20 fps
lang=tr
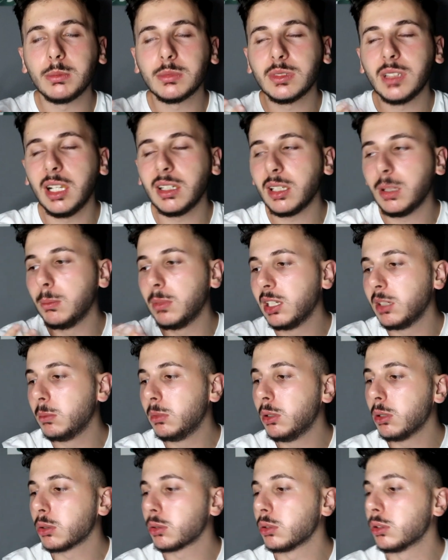Zaten beni
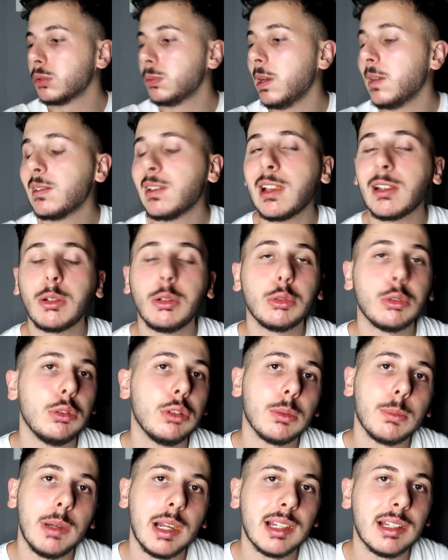biliyorsunuz benden
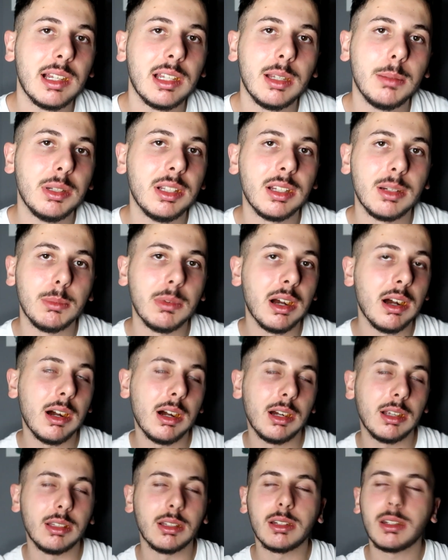kötülük beklenebilir mi?
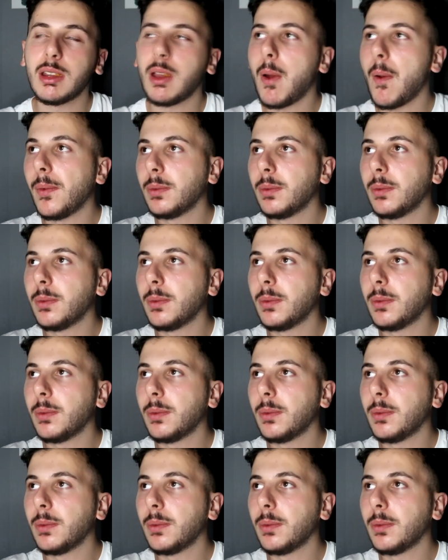Hayır.